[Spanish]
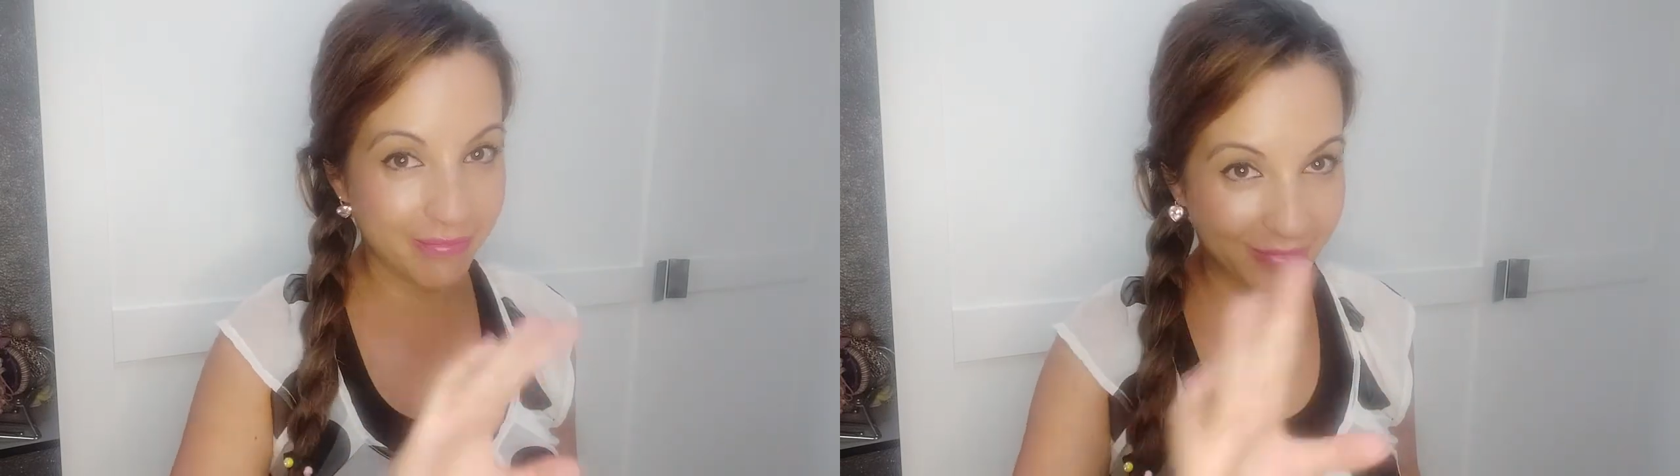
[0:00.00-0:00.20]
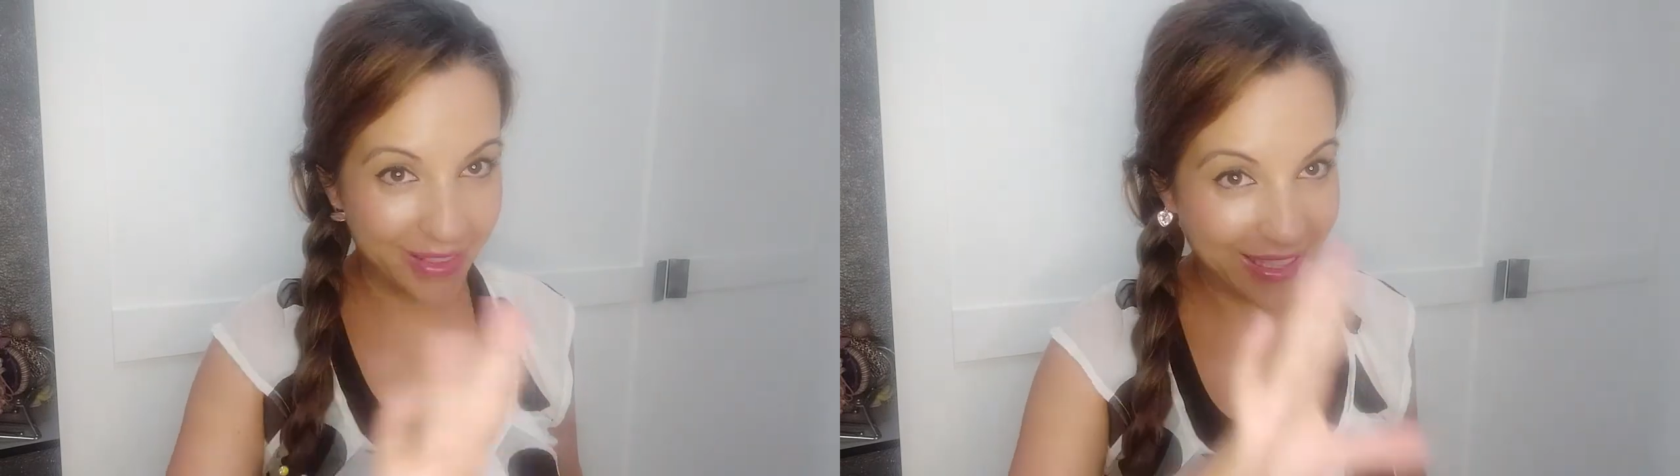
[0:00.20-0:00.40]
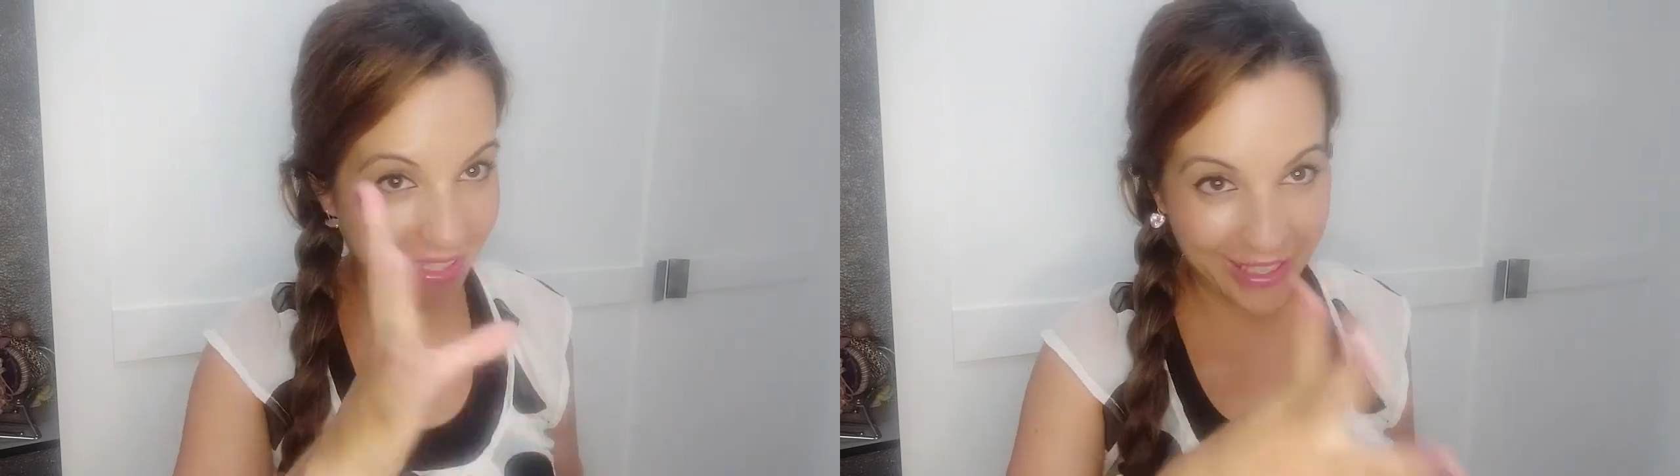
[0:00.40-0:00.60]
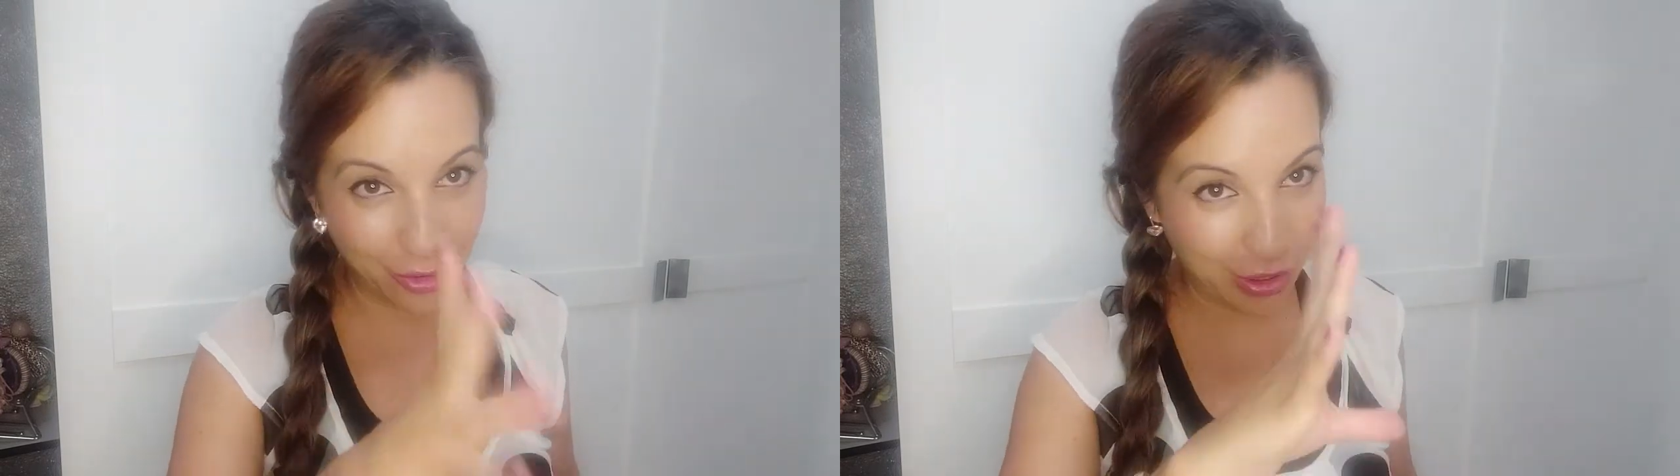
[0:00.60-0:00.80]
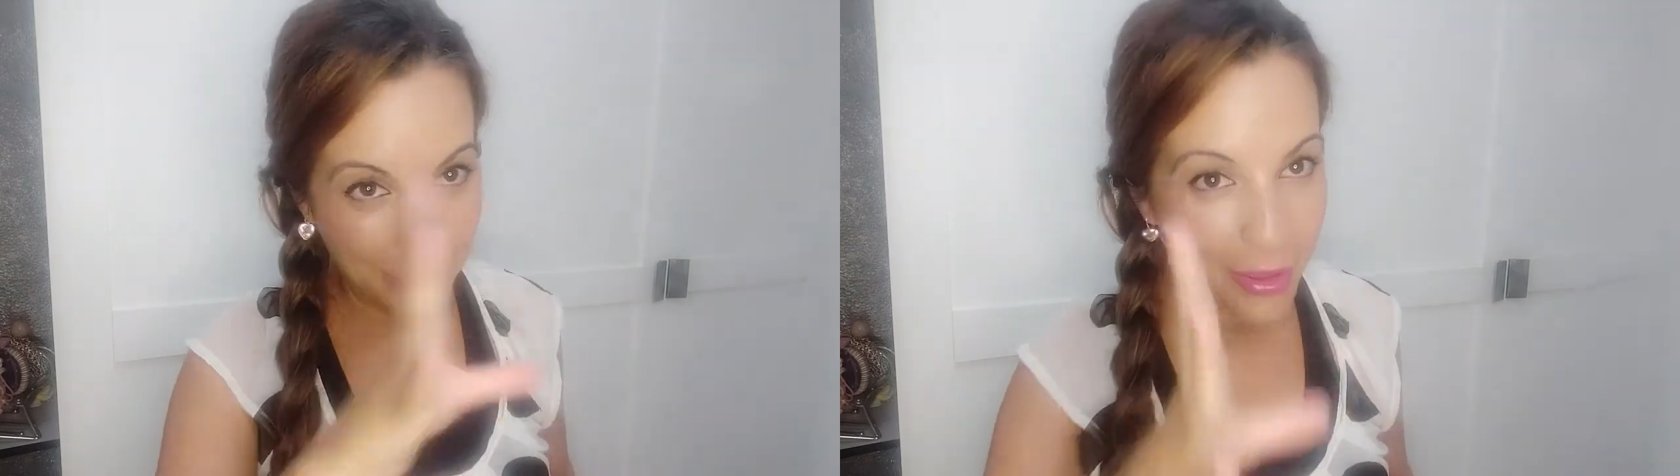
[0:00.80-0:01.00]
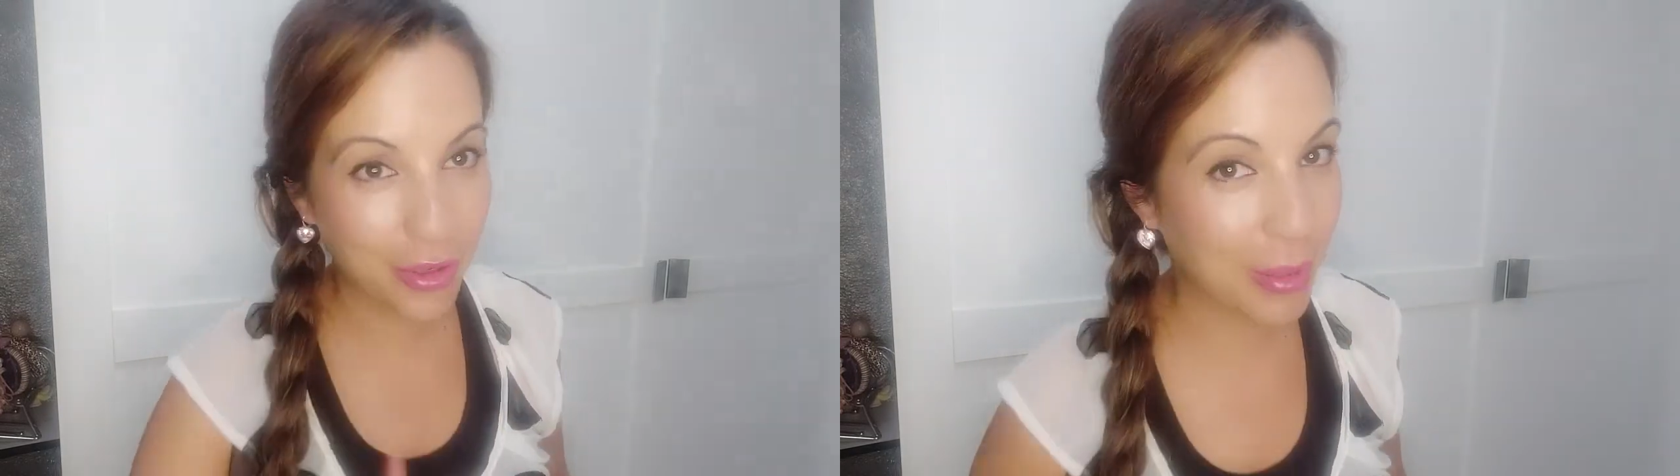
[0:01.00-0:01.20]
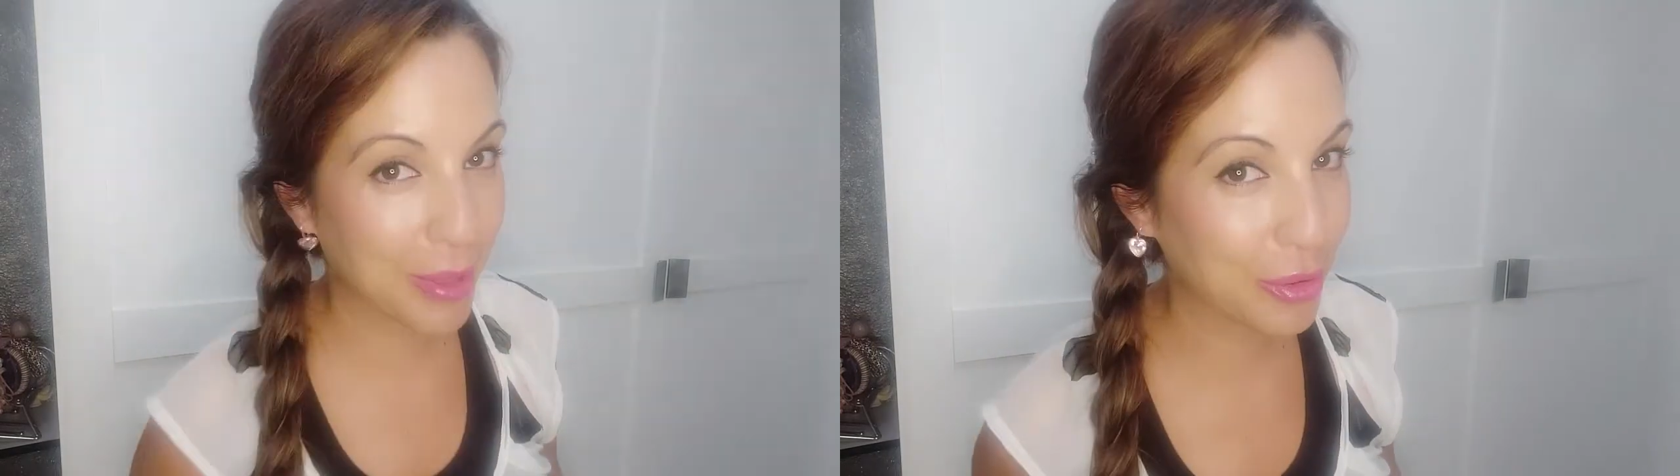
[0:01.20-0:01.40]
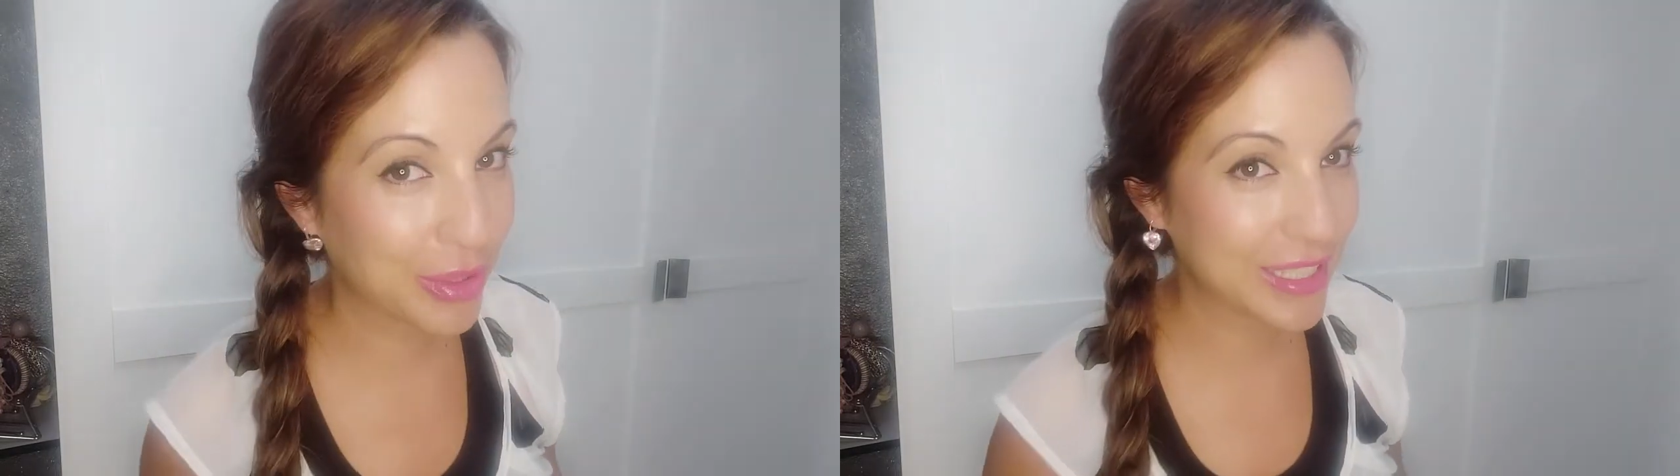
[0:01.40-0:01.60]
de lo rápido que
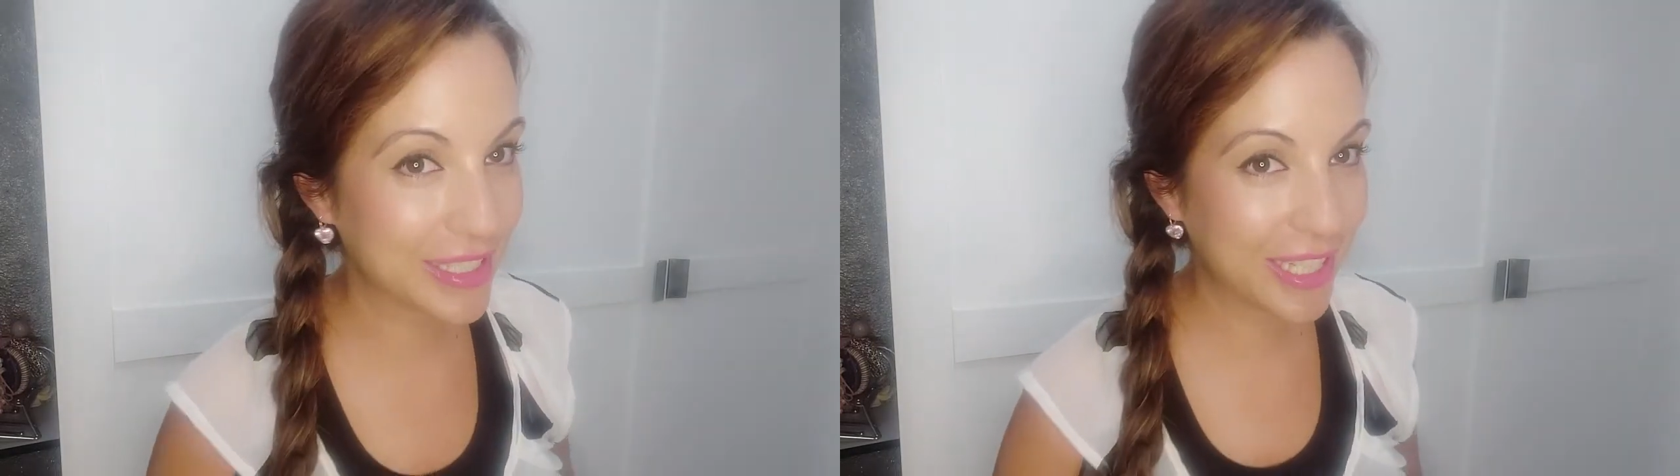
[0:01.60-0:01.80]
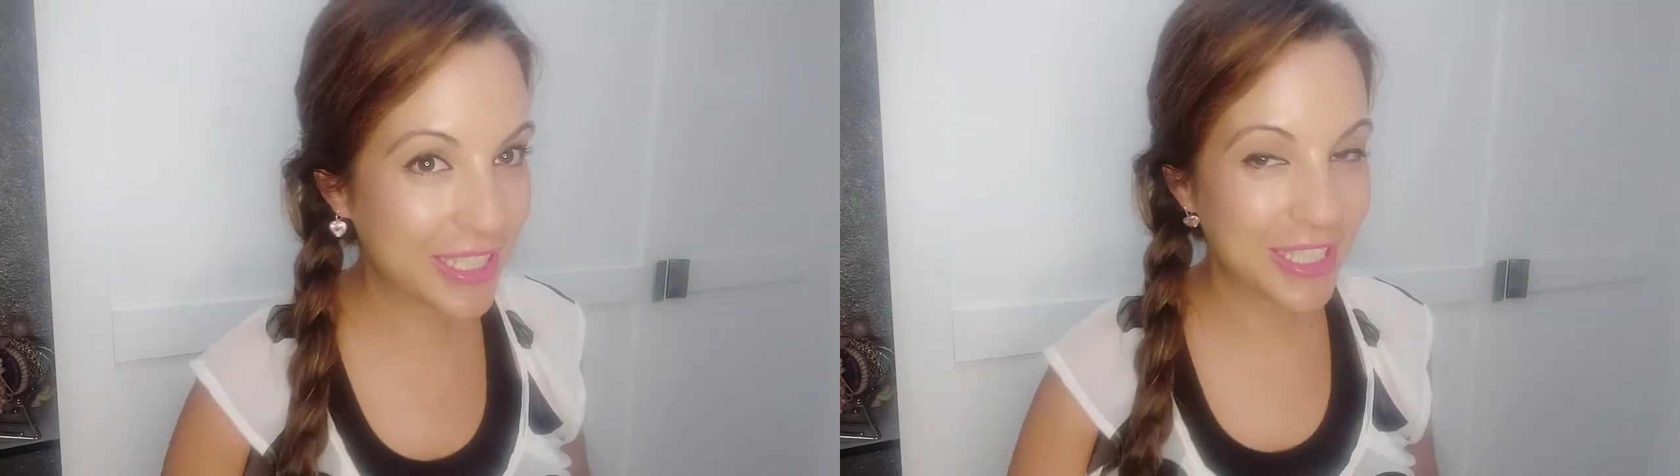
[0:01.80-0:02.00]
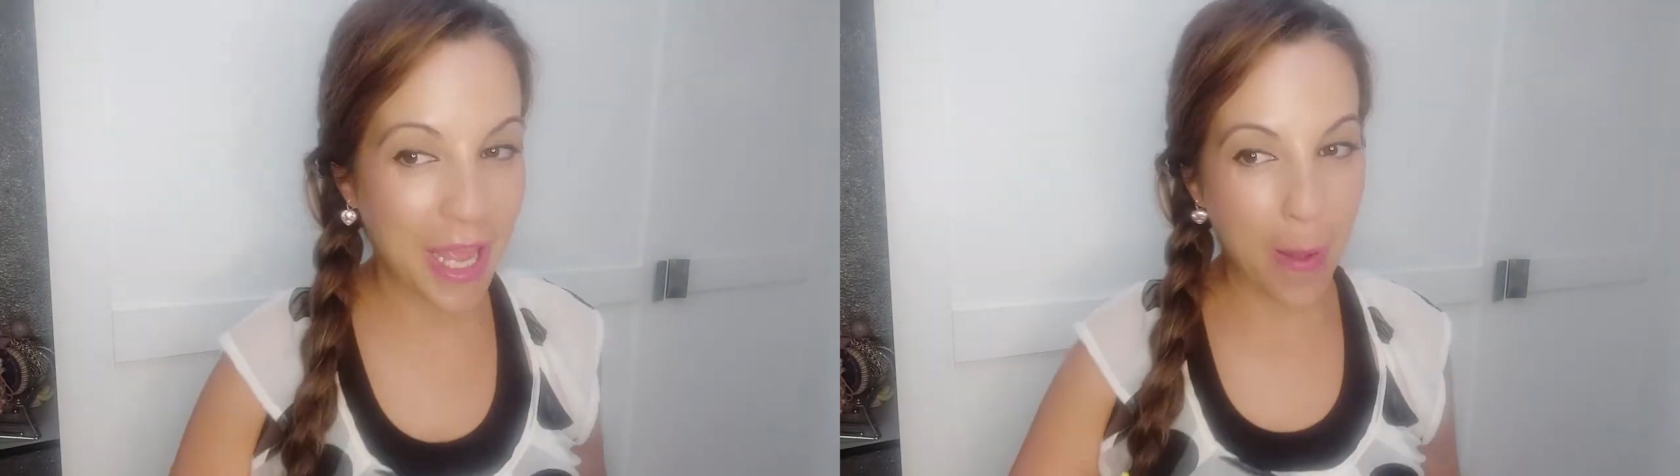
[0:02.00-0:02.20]
me contestéis